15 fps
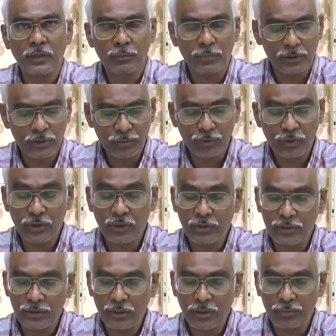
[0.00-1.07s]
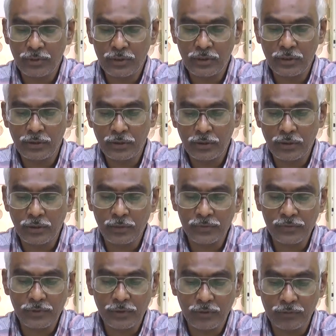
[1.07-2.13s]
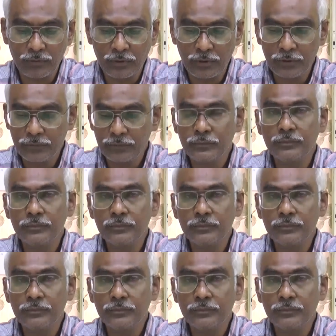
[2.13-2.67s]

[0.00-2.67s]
పశ్చిమ గోదావరి జిల్లా ప్రజలందరికీ నమస్కారం అండి